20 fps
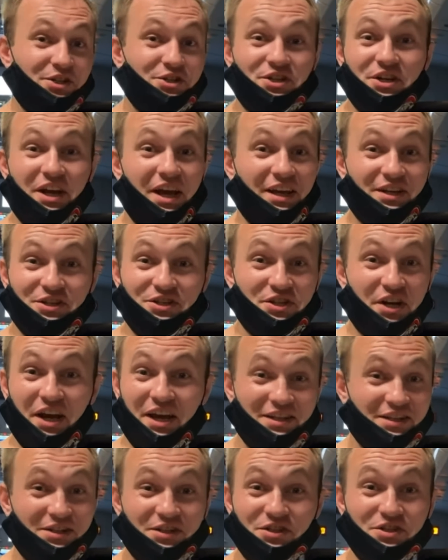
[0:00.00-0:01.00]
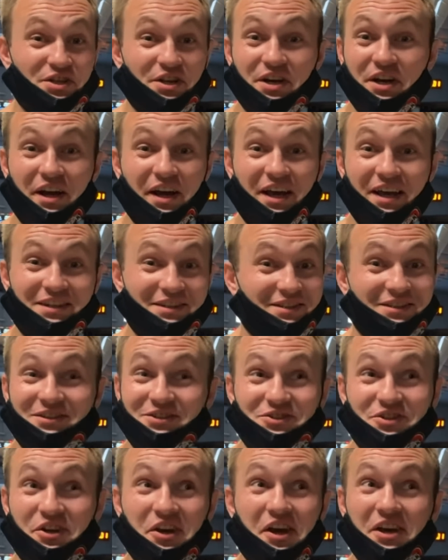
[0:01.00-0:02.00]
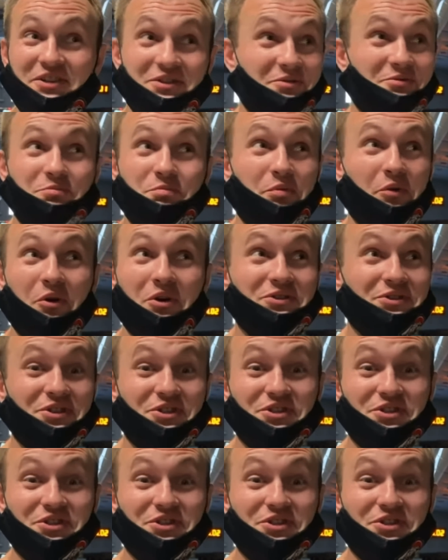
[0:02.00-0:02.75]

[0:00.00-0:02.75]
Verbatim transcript: жесть, жесть, жесть, жесть, просто